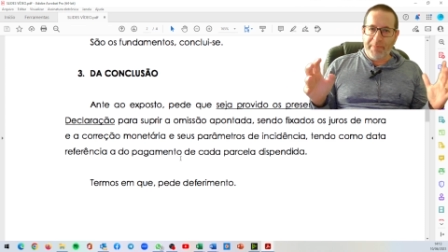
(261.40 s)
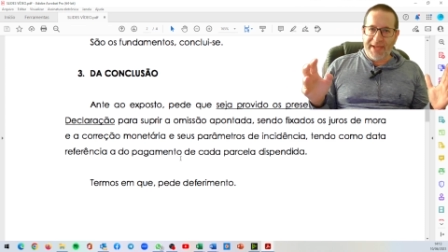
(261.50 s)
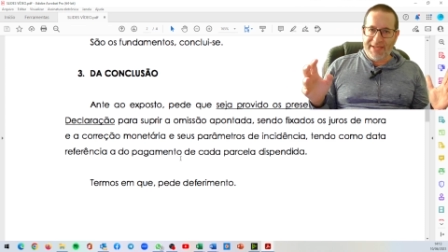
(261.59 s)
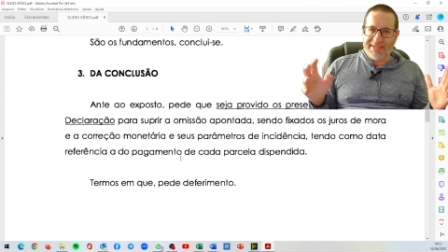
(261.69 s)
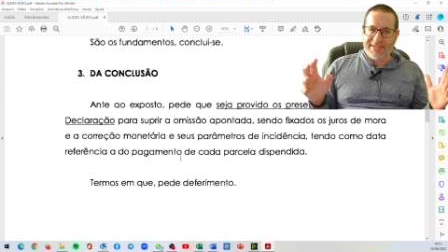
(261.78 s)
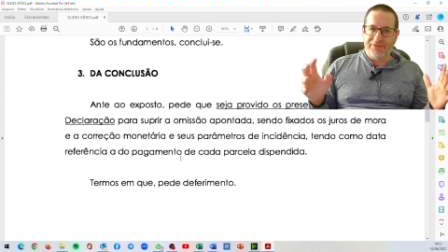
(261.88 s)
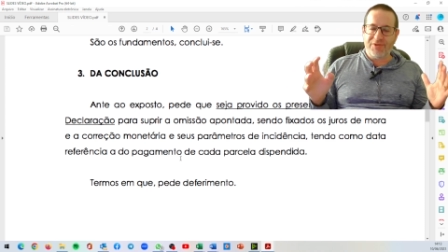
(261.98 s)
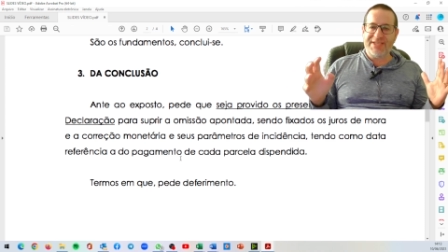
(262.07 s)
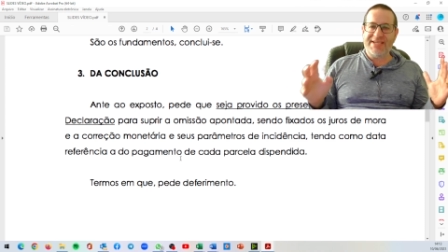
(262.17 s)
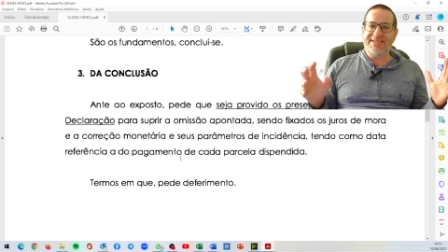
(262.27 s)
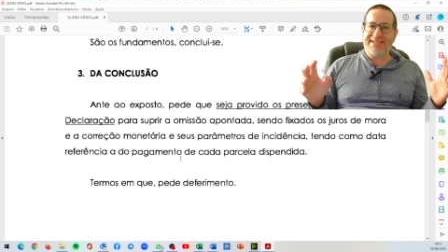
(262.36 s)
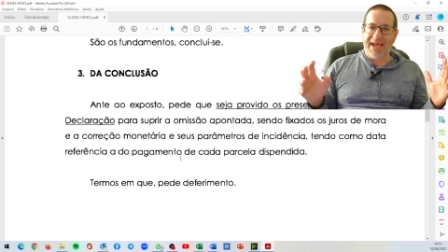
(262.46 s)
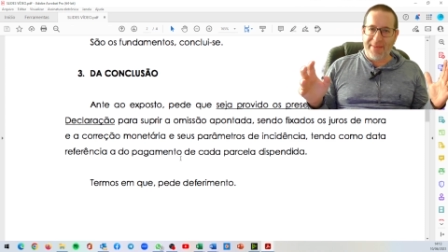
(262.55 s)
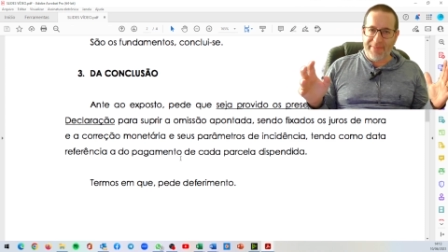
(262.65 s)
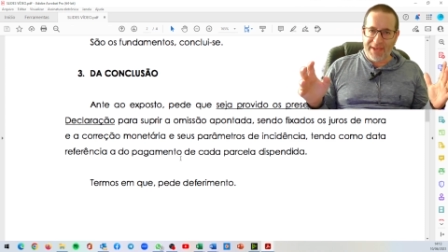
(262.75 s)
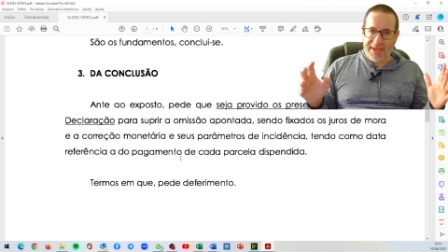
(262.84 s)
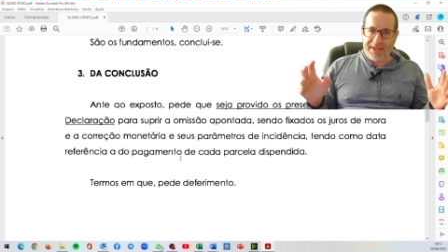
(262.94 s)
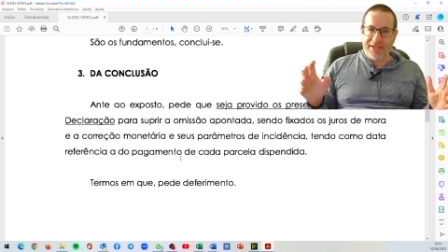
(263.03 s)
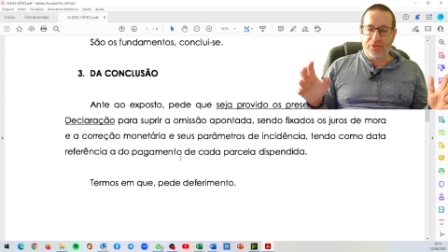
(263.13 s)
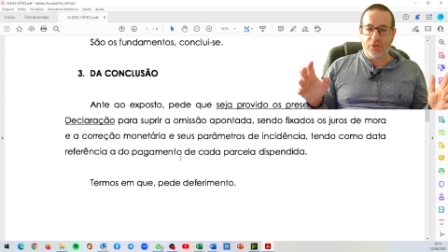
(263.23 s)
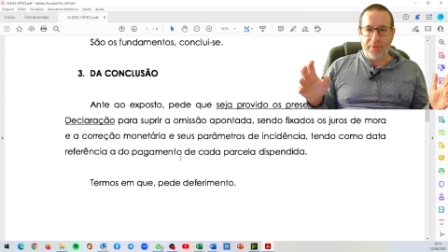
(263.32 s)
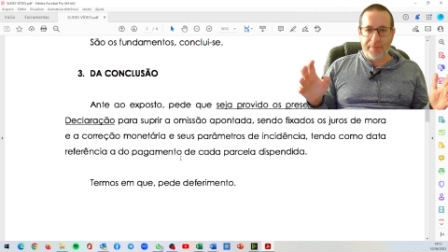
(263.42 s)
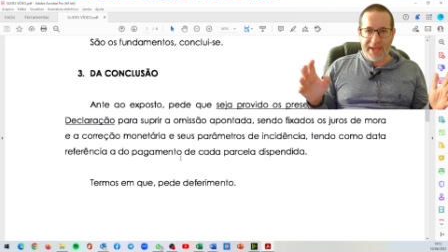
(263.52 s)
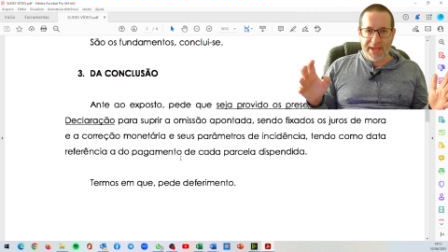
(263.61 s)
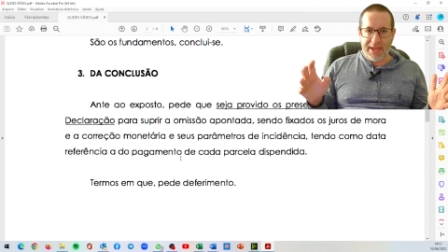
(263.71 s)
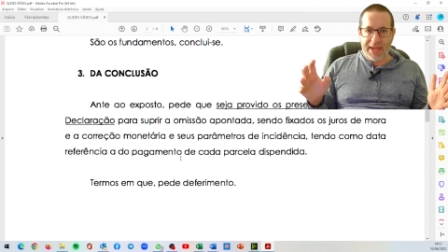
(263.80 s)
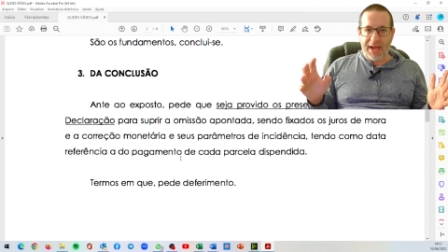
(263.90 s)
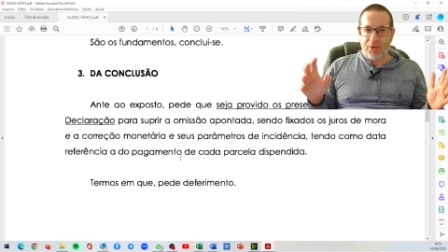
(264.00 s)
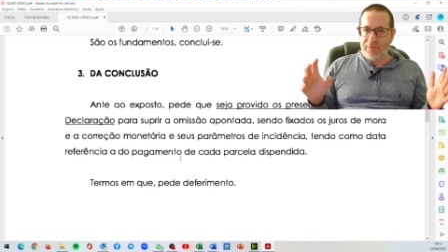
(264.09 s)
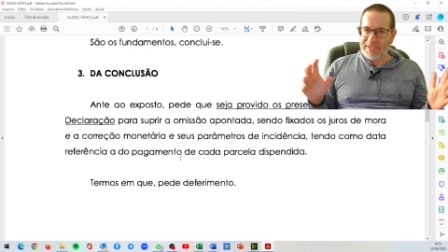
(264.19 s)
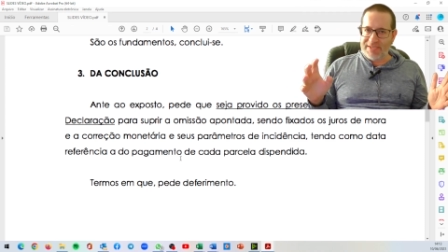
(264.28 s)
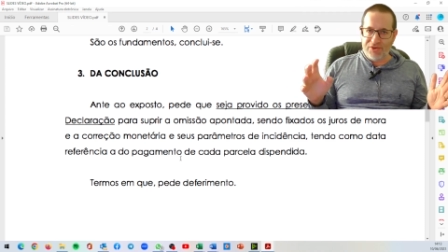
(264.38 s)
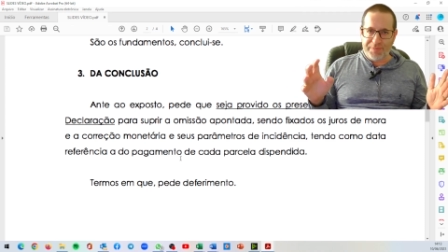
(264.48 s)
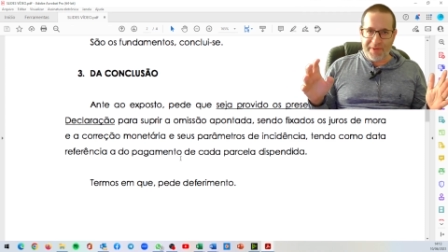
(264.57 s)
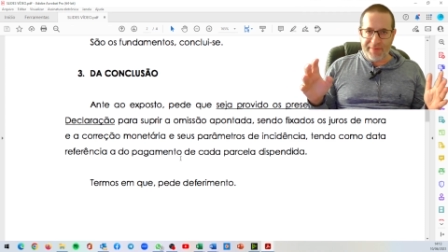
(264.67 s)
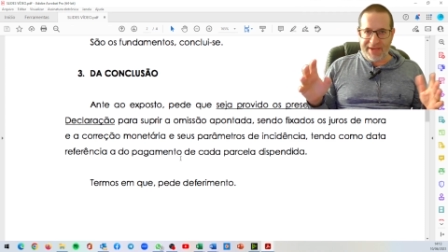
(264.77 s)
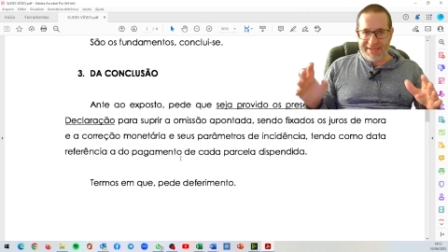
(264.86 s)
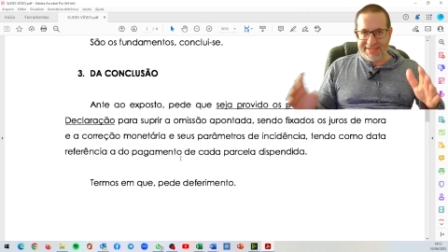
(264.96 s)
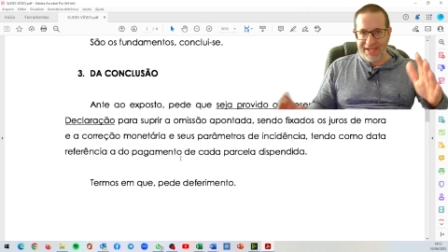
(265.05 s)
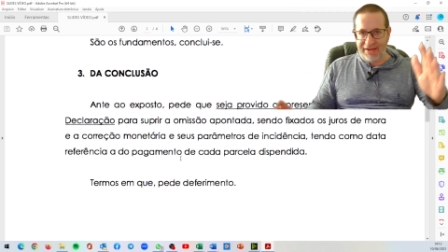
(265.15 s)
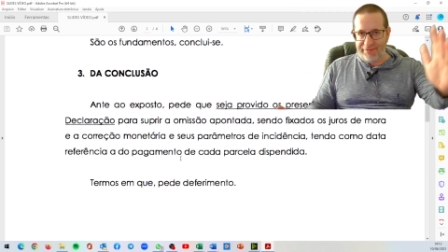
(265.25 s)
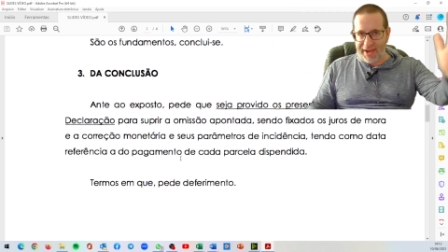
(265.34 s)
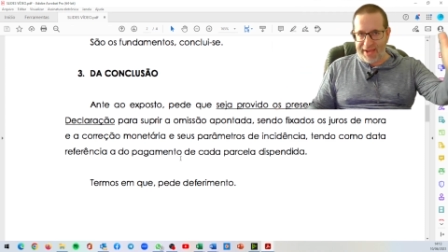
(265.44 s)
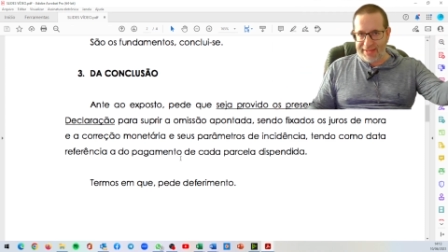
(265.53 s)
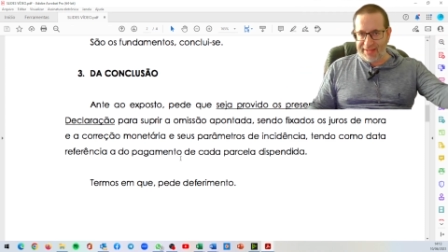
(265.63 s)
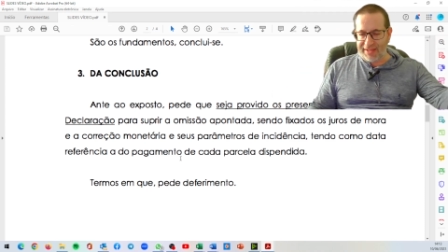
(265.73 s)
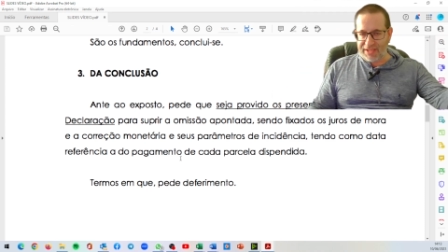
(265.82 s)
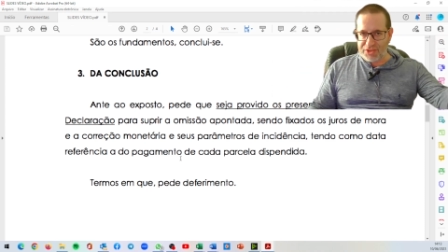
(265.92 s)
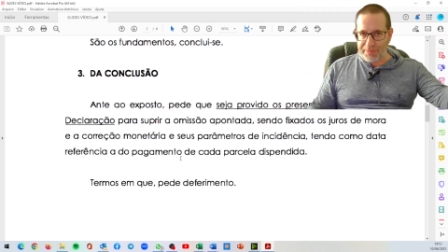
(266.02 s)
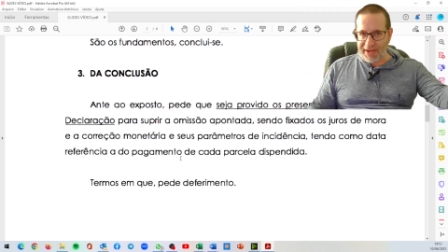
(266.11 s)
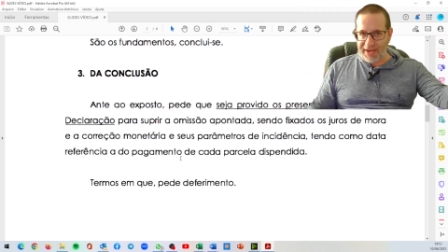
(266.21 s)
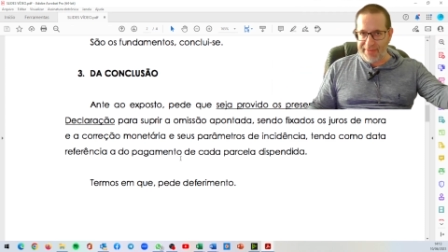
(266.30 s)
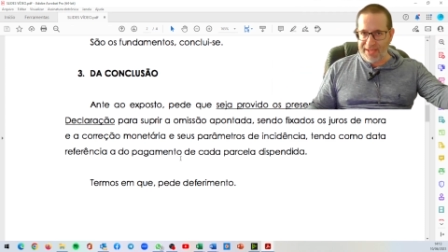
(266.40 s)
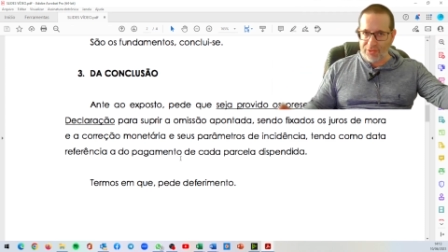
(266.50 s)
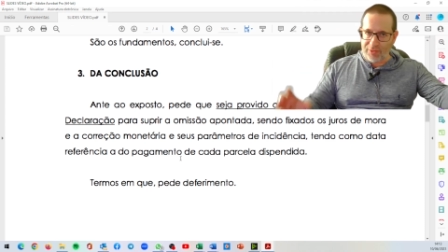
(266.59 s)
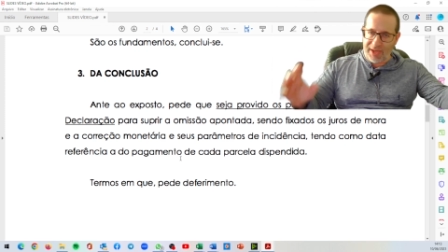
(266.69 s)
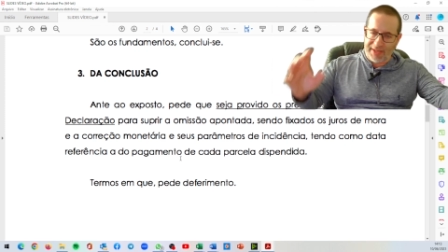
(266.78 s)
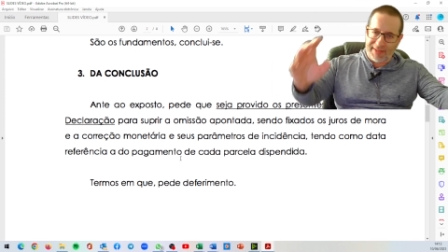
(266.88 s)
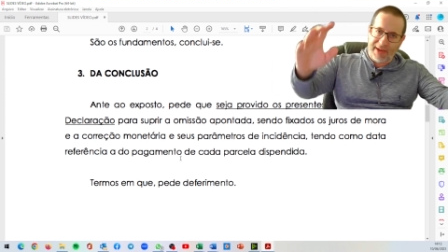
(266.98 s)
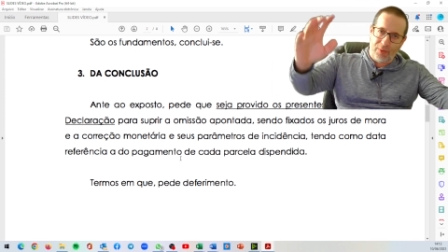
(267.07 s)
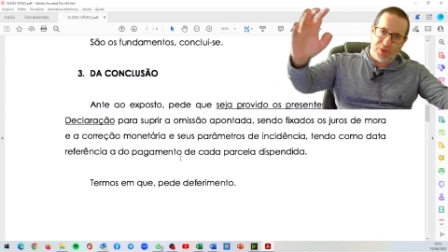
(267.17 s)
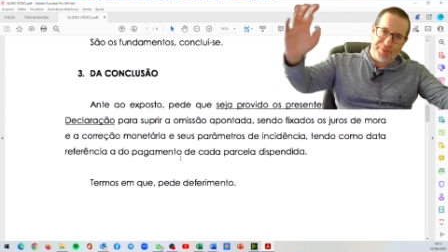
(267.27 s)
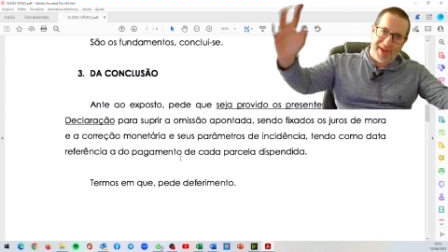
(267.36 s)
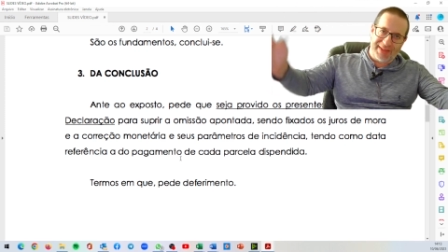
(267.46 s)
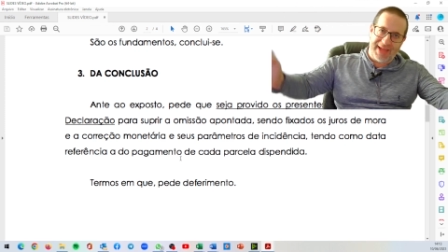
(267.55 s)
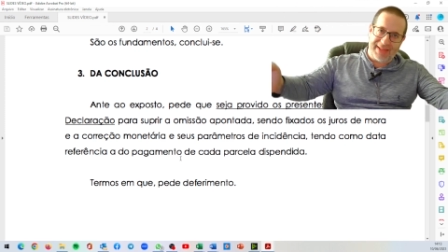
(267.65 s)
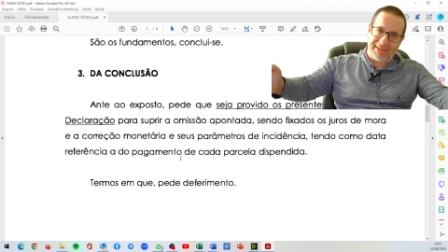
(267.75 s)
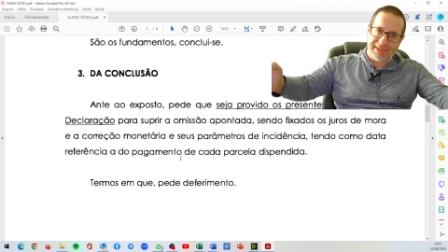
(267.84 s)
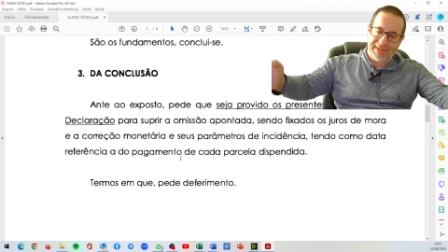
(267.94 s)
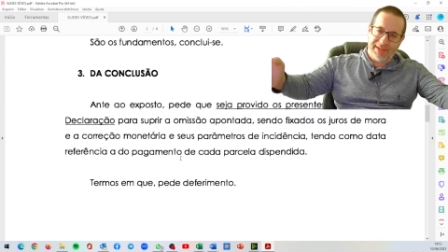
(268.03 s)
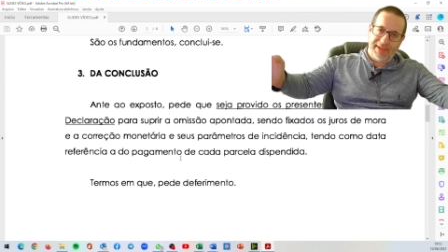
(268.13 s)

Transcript: perícia, vocês sabem que tudo bem, a comissão de permanência ela vai da data de pagamento até a última data,